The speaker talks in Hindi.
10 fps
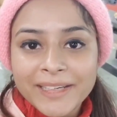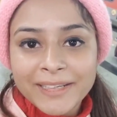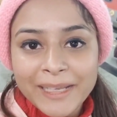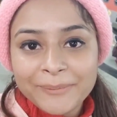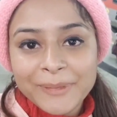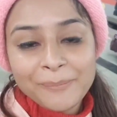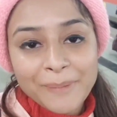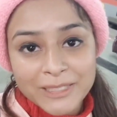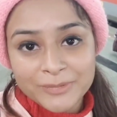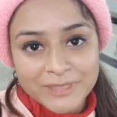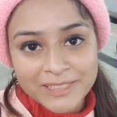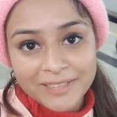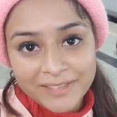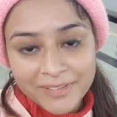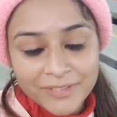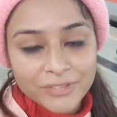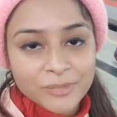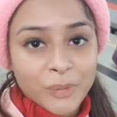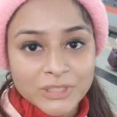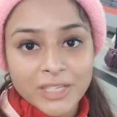का टाइम था पाँच बजे कटरा
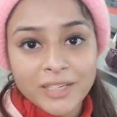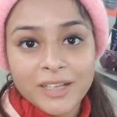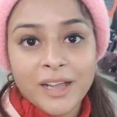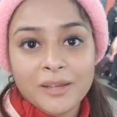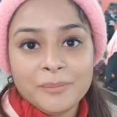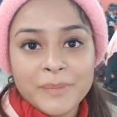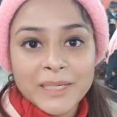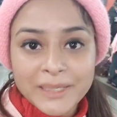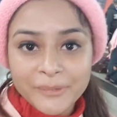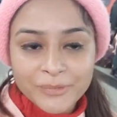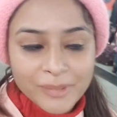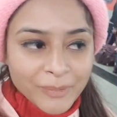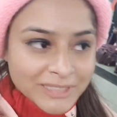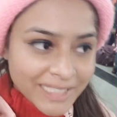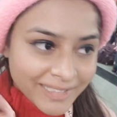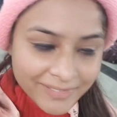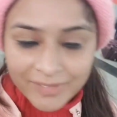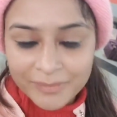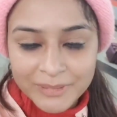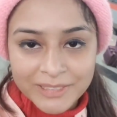स्टेशन पहुंचाने का बट उसने पहुंचाया
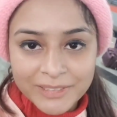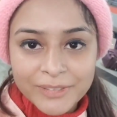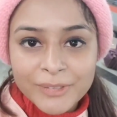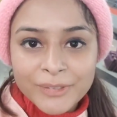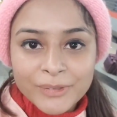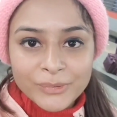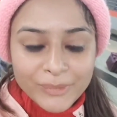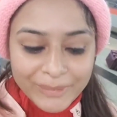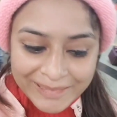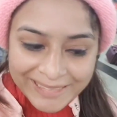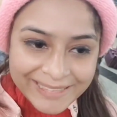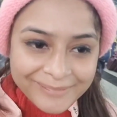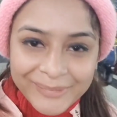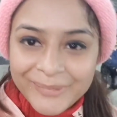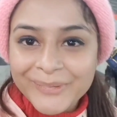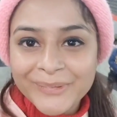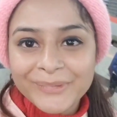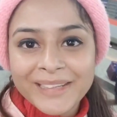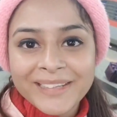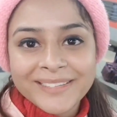दस बजे तो ट्रेन के वजह से
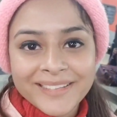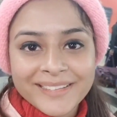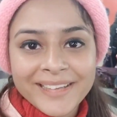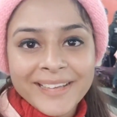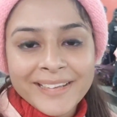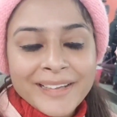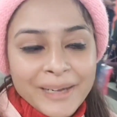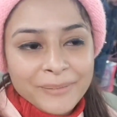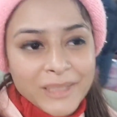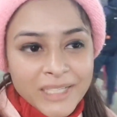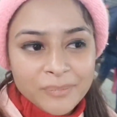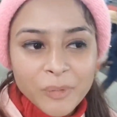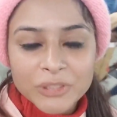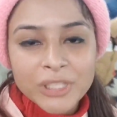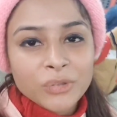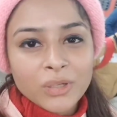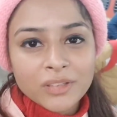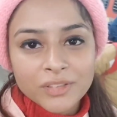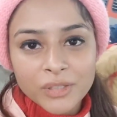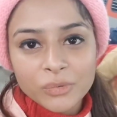तो रह नहीं सकते अभी लेट पहुँचे थोड़ा
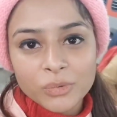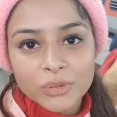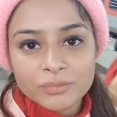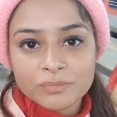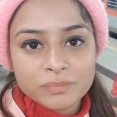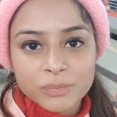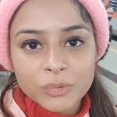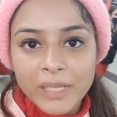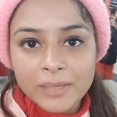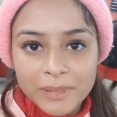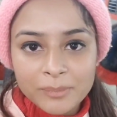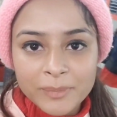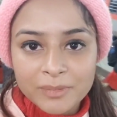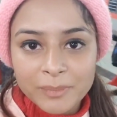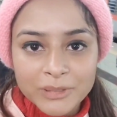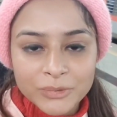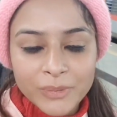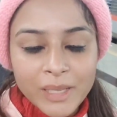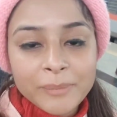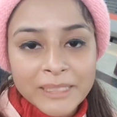सा शेड्यूल तो पूरा ही मतलब मिसमैच
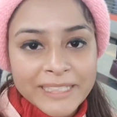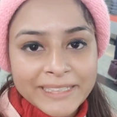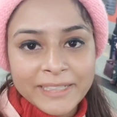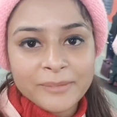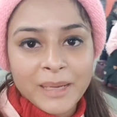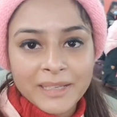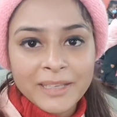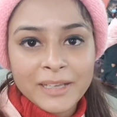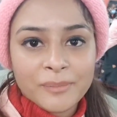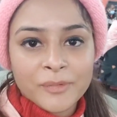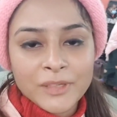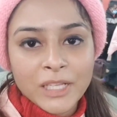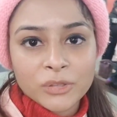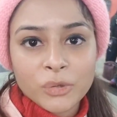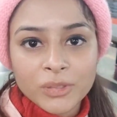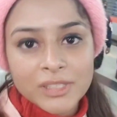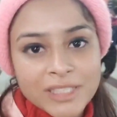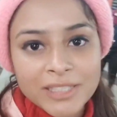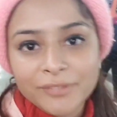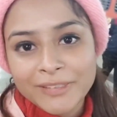हो गया है बट देखते हैं अब आगे अभी फ़िलहाल तो
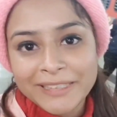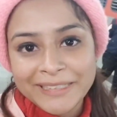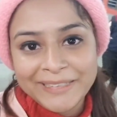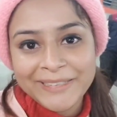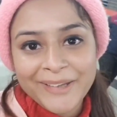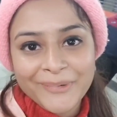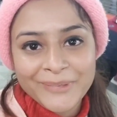होटल जाते हैं फिर देखते हैं क्या